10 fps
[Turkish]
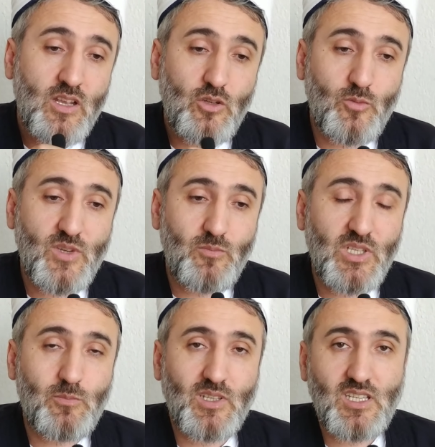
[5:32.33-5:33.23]
Lübnan
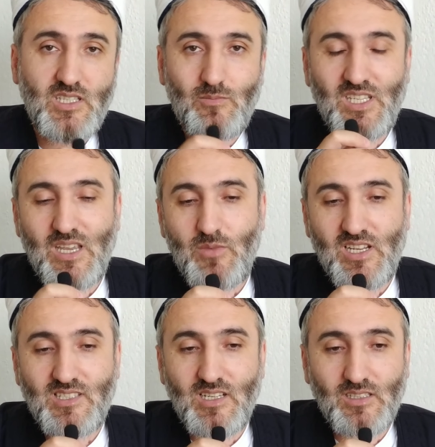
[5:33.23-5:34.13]
bitmeden şimdi
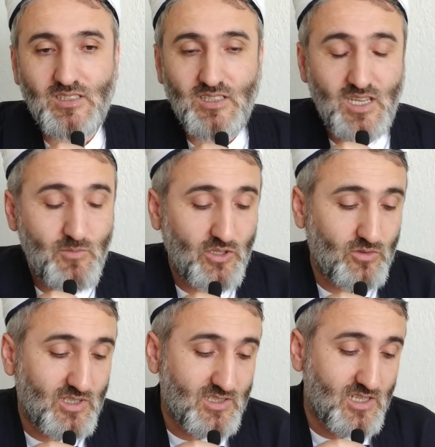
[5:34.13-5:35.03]
Yemen'e saldırdı. Yemen
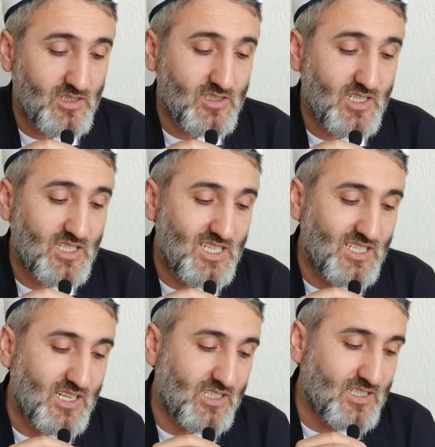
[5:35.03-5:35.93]
onlara saldıracak.
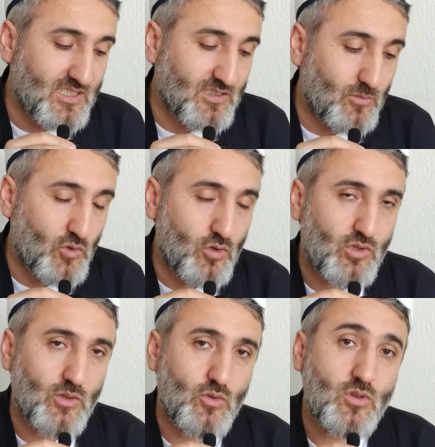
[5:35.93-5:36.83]
İran arasında bu
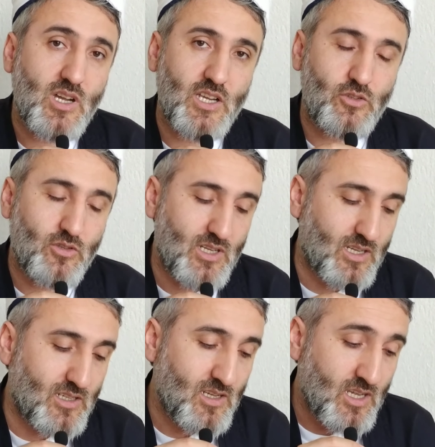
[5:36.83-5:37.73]
Orta Doğu kaynıyor
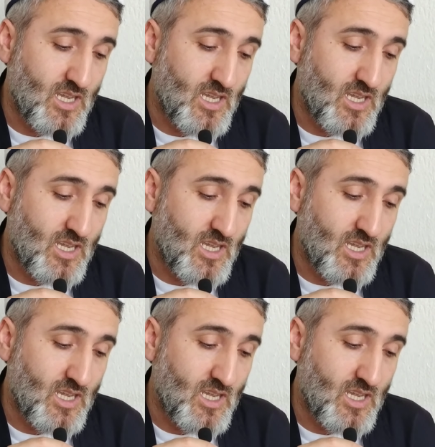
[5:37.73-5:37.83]
yani.